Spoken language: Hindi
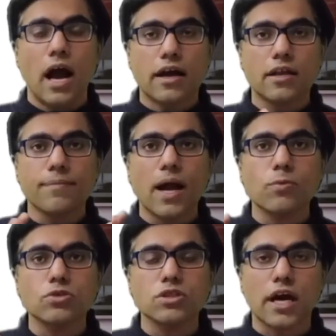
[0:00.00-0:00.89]
अगर मैं
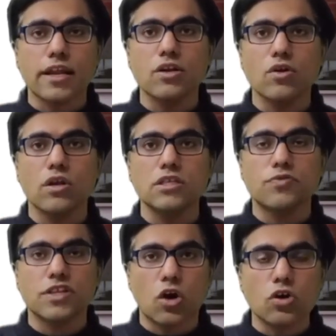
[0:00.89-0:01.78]
आपको सारी
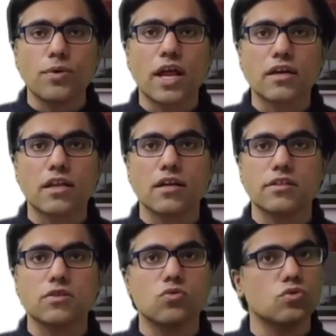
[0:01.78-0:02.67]
नॉलेज विदाउट
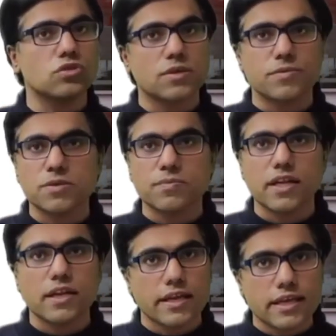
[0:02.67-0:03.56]
प्रैक्टिकल दे दू तो समझ
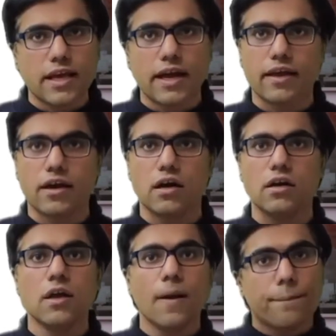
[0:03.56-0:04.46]
में नहीं आएगा
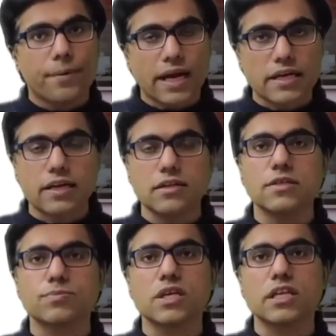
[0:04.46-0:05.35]
प्रैक्टिकल
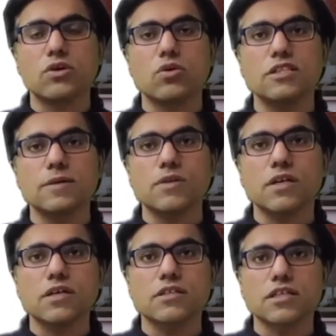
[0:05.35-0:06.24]
जब तक नहीं होगा तब
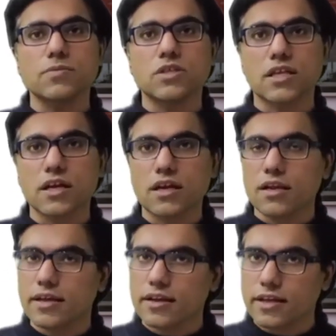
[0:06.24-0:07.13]
तक कंसेप्ट ज्यादा
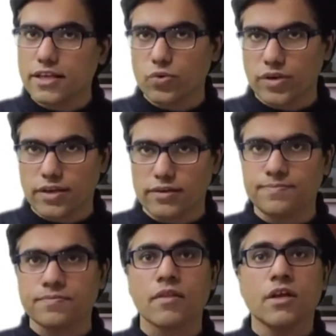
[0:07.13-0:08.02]
क्लियर नहीं होंगे
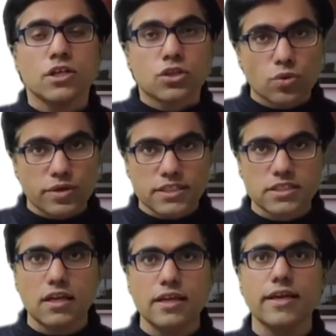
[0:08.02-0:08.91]
तो
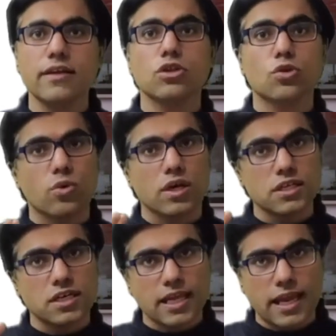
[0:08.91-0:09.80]
इसलिए थोड़ा
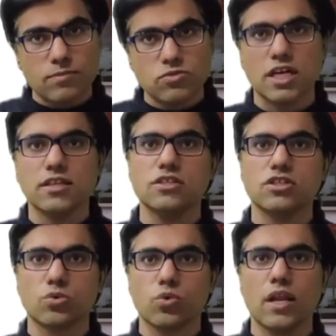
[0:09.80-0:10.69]
सा टाइम ज्यादा
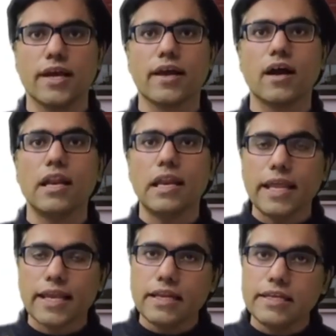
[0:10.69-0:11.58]
जरूर लगेगा
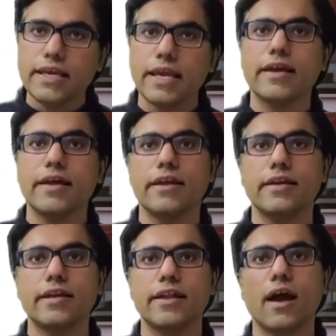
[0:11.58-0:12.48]
लेकिन ये
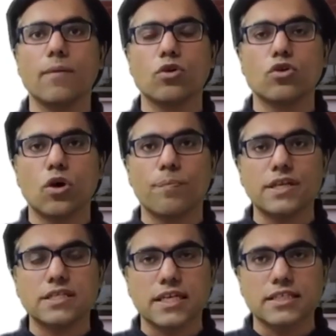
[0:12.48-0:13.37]
गारंटीड है आपको
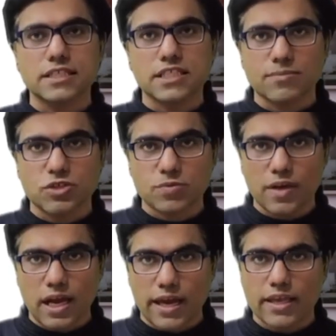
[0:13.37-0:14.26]
टॉपिक सही से समझ
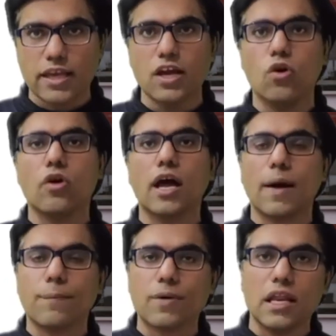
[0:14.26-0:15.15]
में आएंगे और
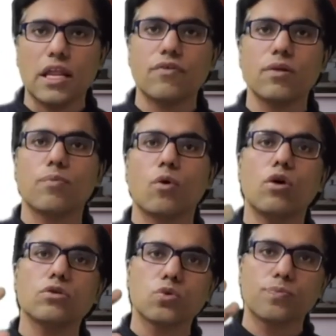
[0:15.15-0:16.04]
आपका लेवल
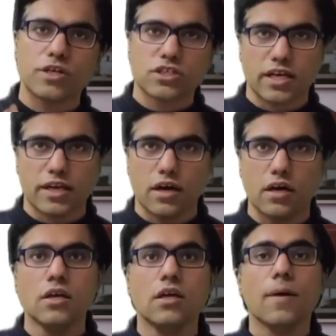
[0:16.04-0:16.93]
बहुत ऊपर जाएगा
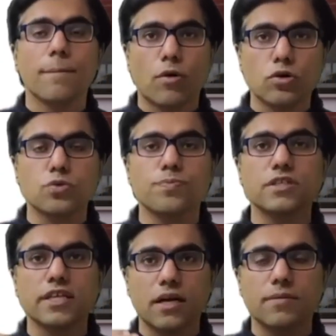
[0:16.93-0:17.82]
बहुत
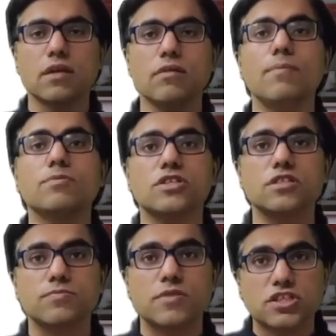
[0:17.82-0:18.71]
ऊपर जाएगा मतलब आप
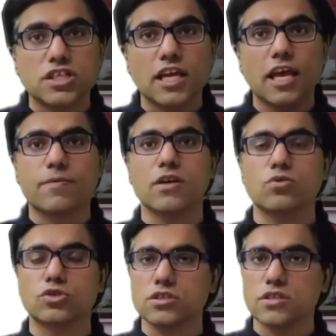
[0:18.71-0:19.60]
जिस मर्जी टाइप के
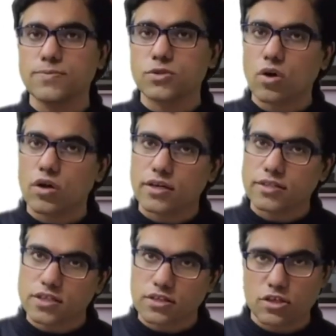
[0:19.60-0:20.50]
क्वेश्चन आप सॉल्व
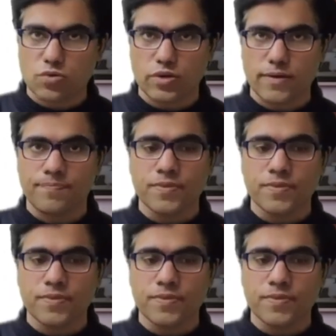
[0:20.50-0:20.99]
कर सकते हो